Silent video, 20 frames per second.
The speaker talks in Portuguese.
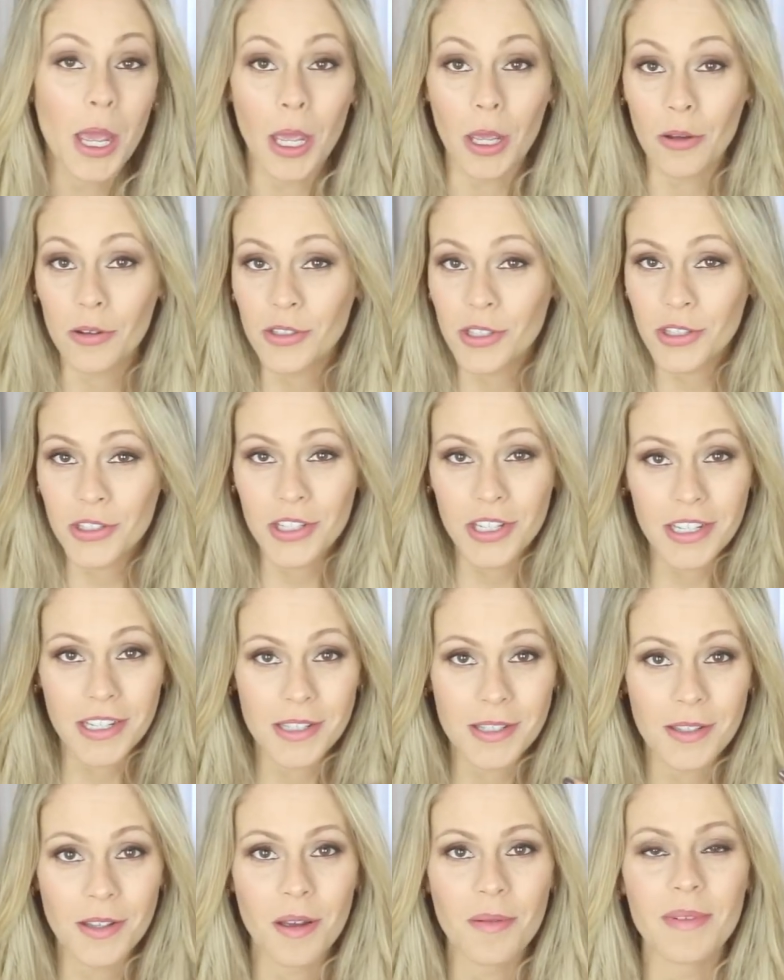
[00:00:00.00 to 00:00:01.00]
Eu já tinha
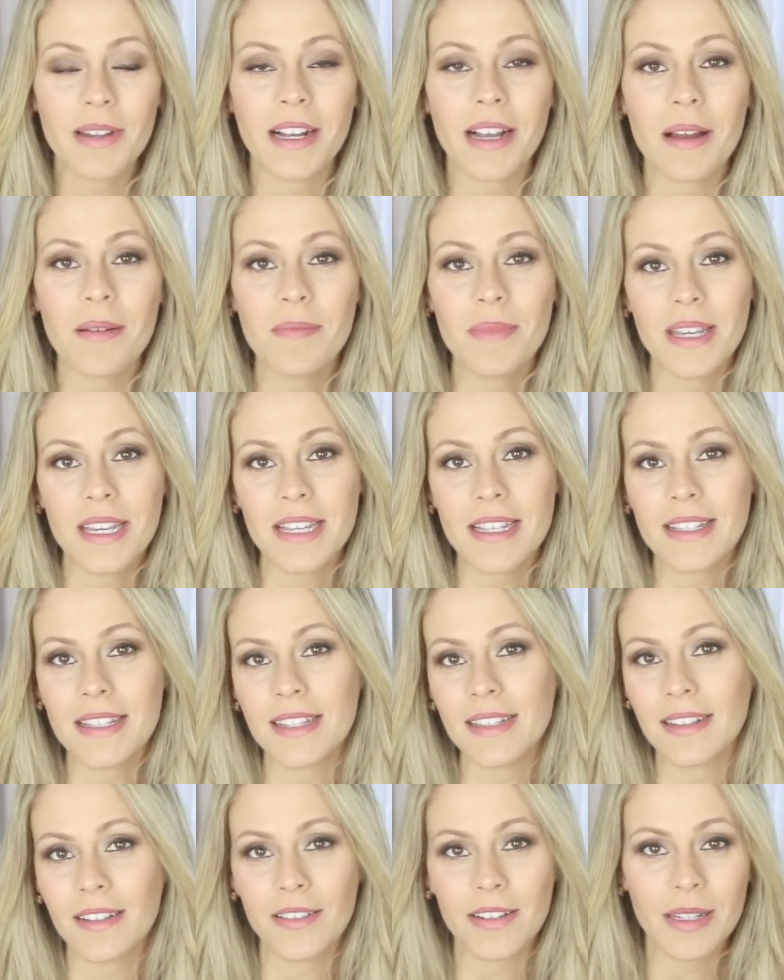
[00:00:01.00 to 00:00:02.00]
esse nome na cabeça,
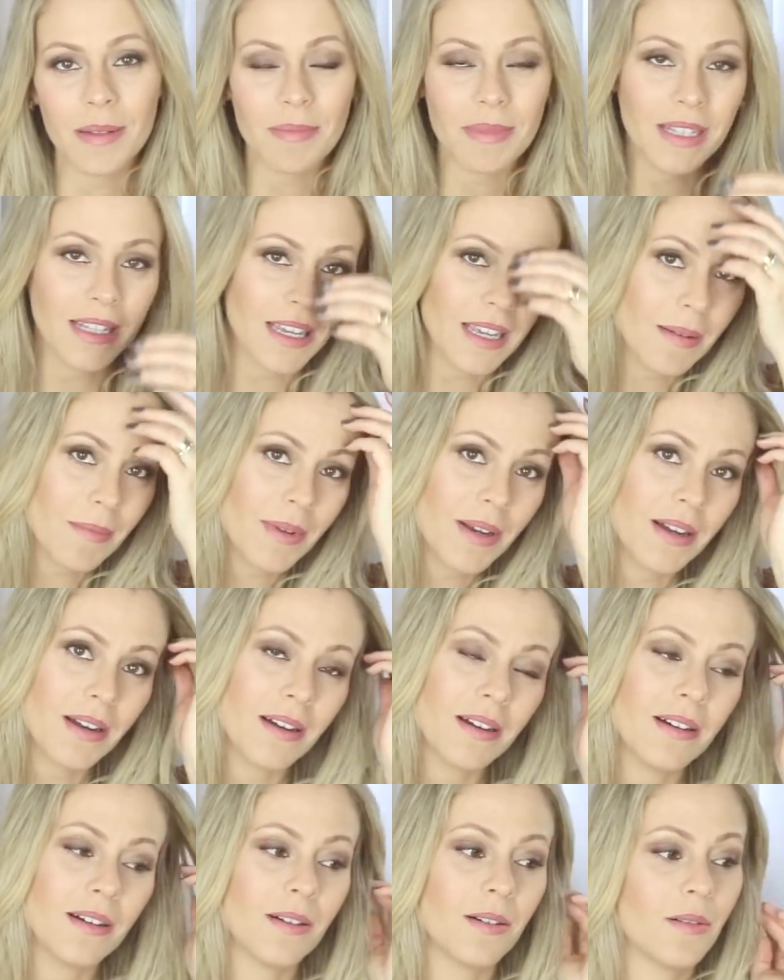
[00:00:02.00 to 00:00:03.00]
então ele me lembra
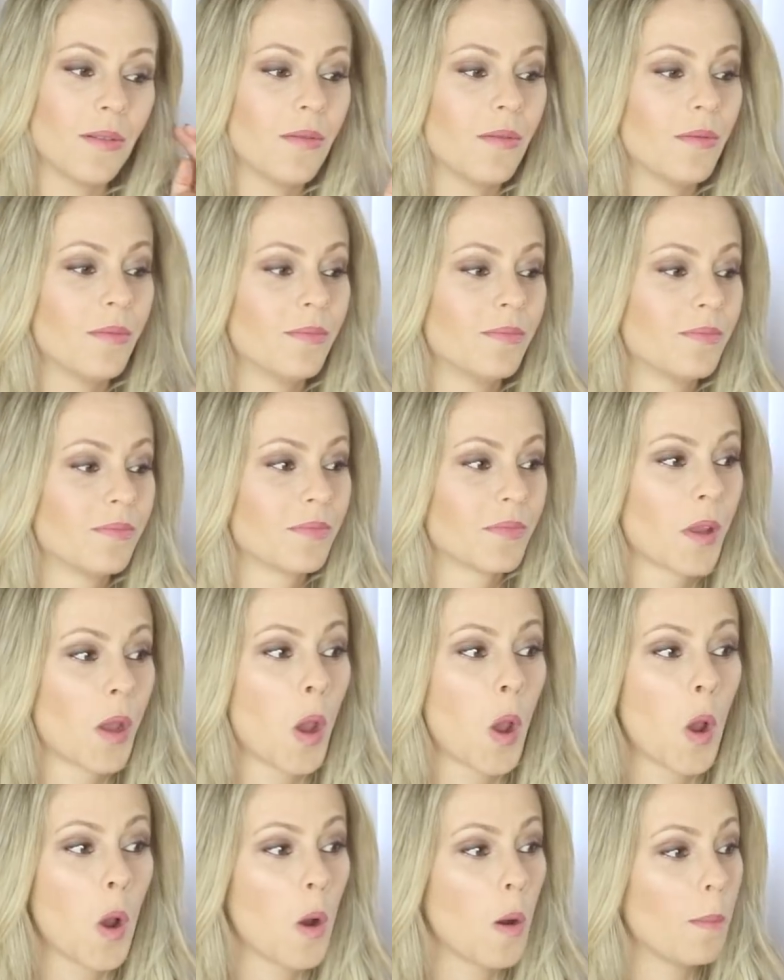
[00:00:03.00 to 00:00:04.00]
ah, um,
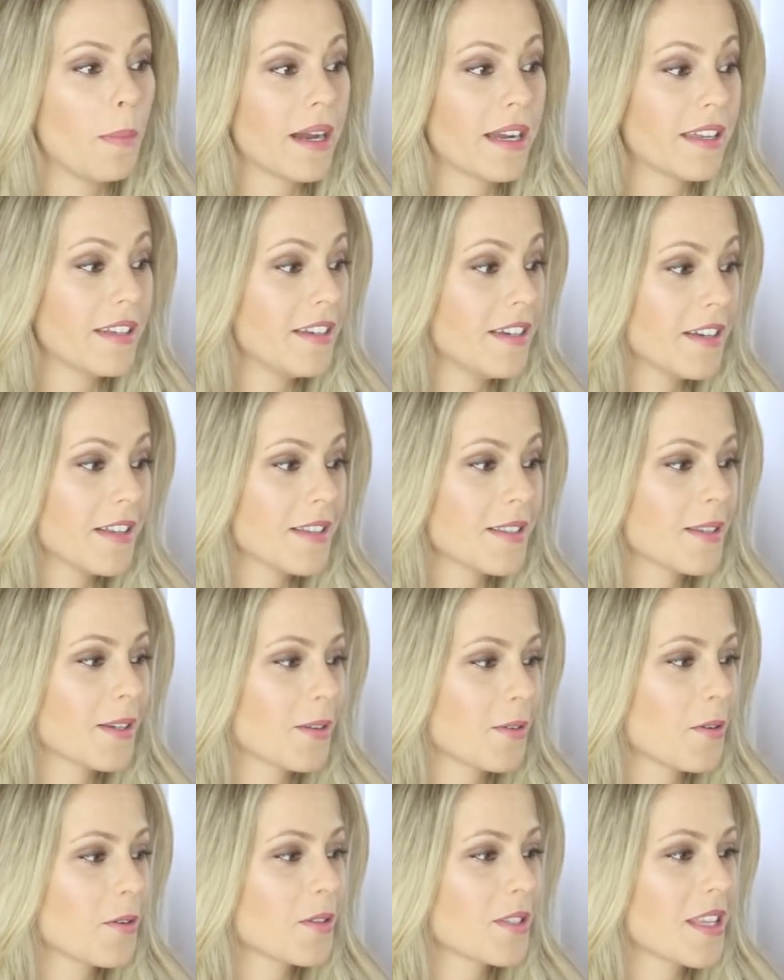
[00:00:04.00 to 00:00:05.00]
uma criança
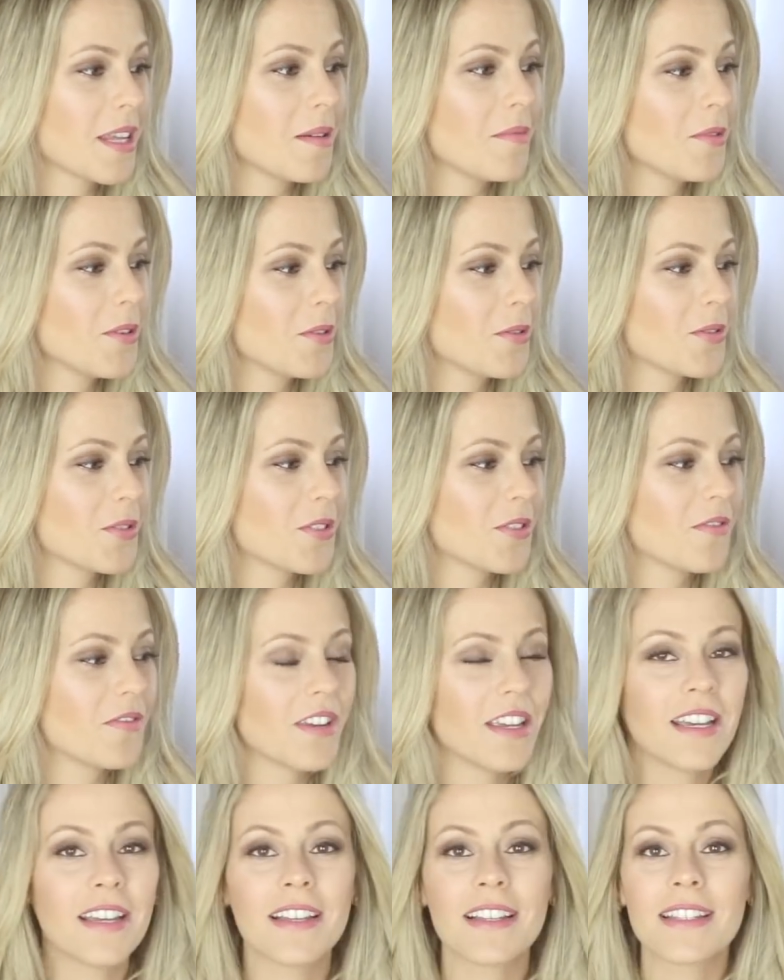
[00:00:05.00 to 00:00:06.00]
que eu gostei muito de
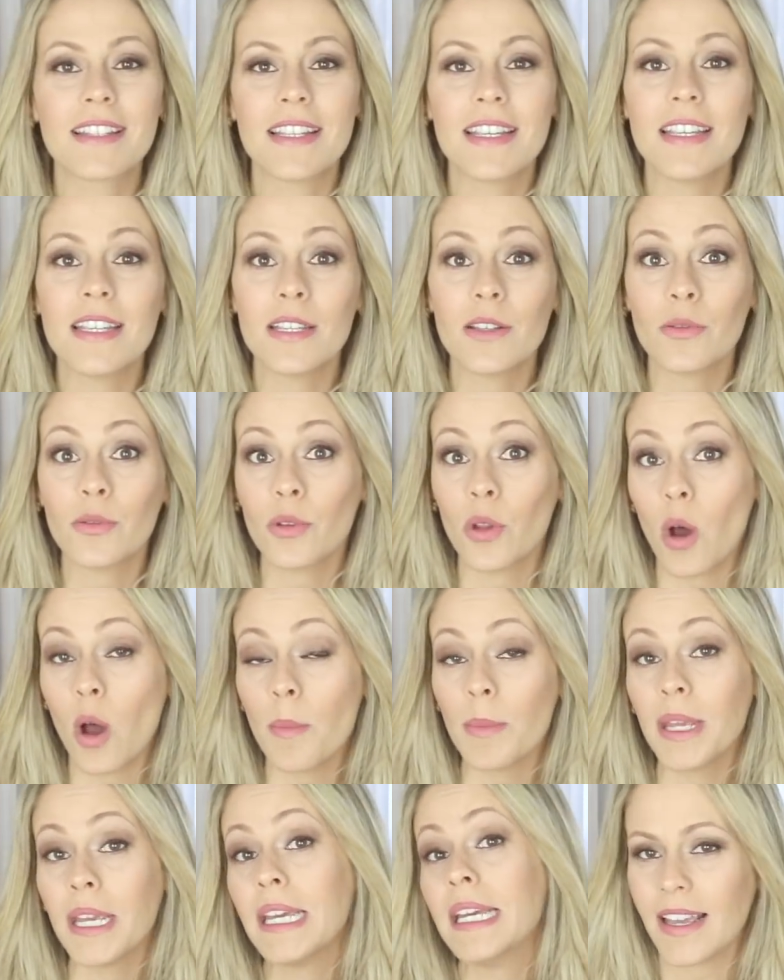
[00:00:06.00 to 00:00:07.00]
ver, assim, e um
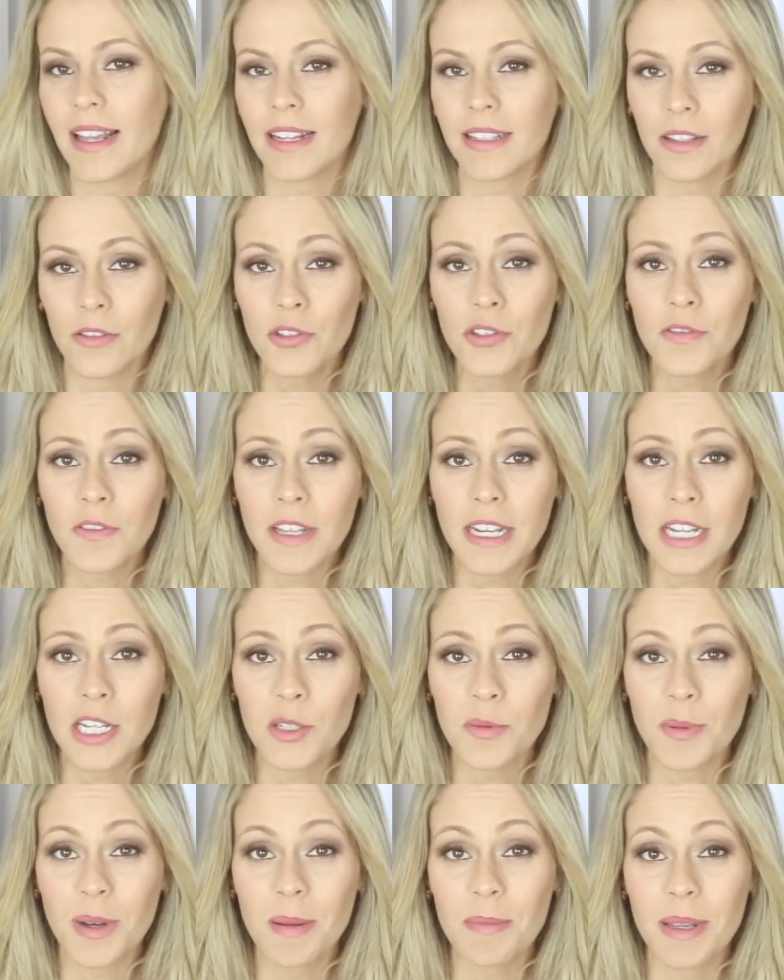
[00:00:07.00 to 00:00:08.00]
nome que era tão
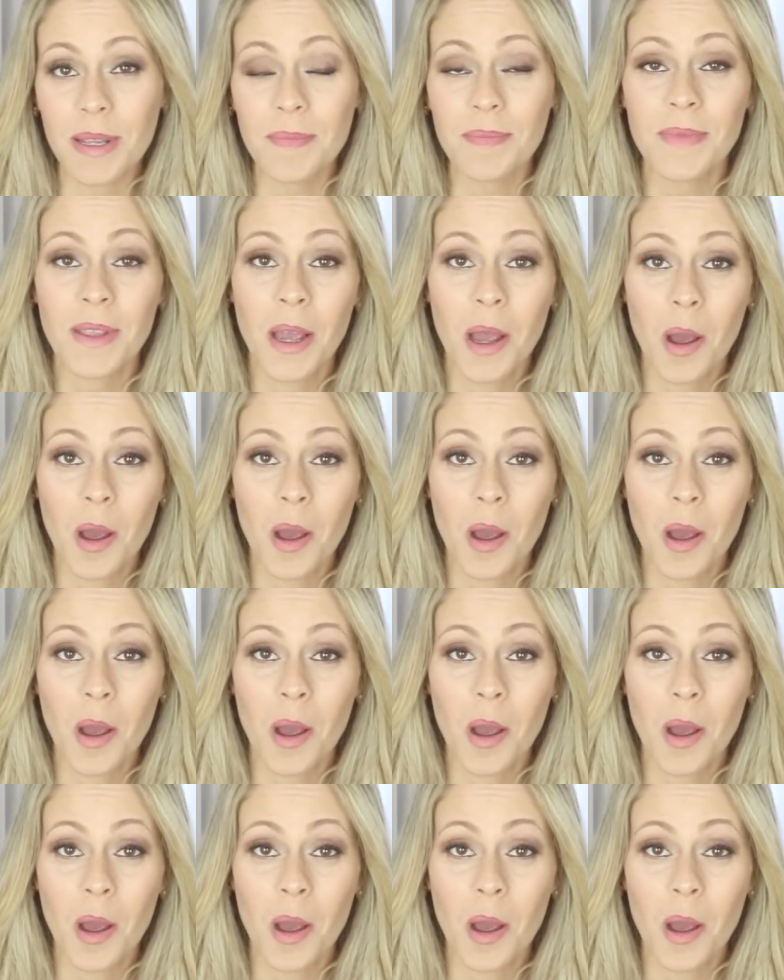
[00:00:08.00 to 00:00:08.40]
diferente para mim